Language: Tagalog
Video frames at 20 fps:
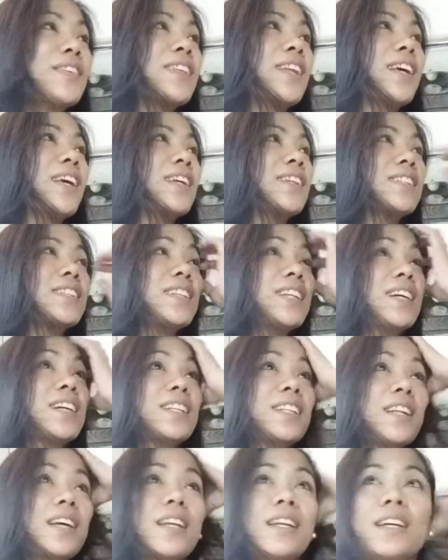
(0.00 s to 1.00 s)
tiis lang
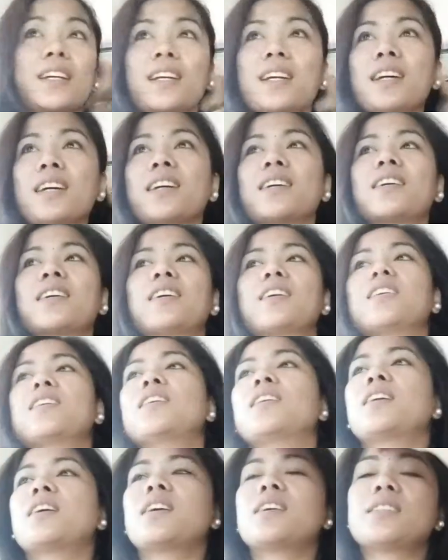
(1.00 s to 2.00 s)
talaga.
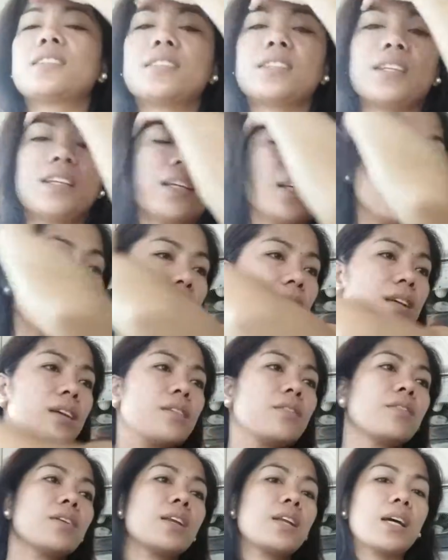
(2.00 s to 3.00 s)
As in,
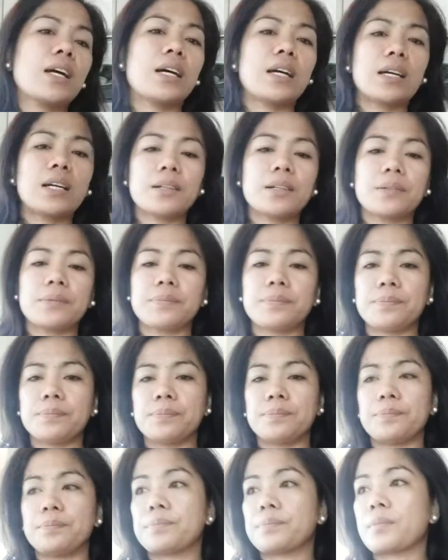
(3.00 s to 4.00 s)
walang
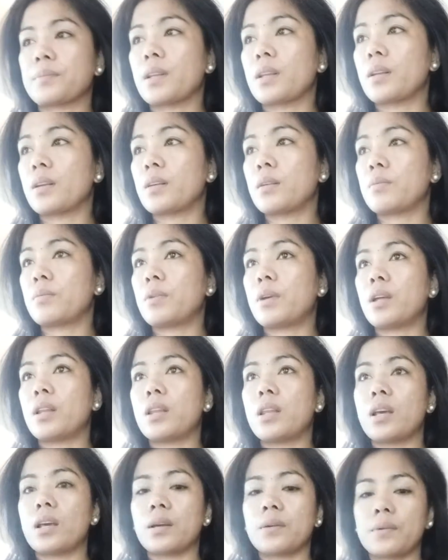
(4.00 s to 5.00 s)

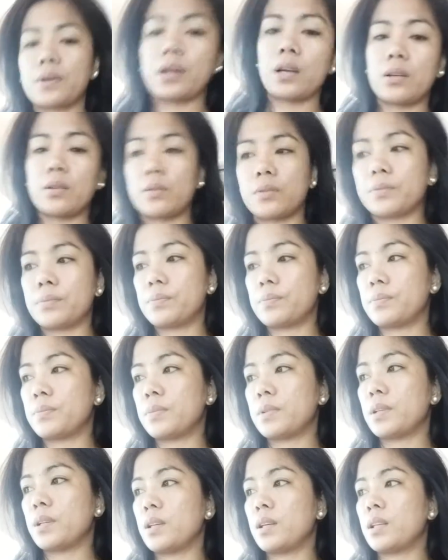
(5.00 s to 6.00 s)
pwedeng, ano,
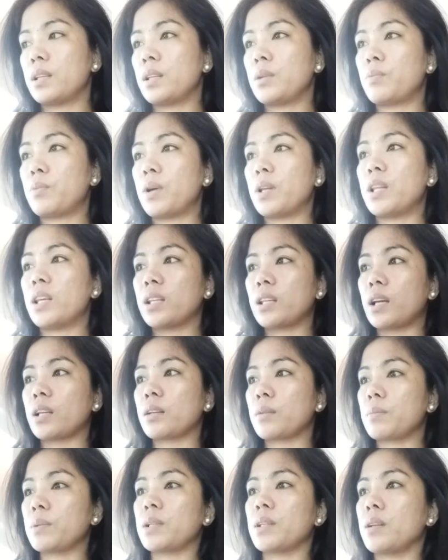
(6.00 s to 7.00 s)
pwedeng
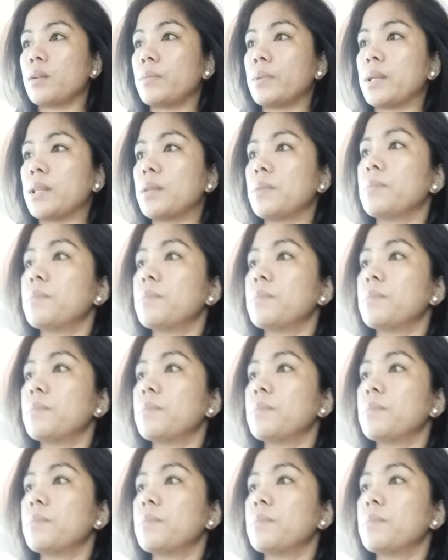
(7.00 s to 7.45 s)
katamad-tamad.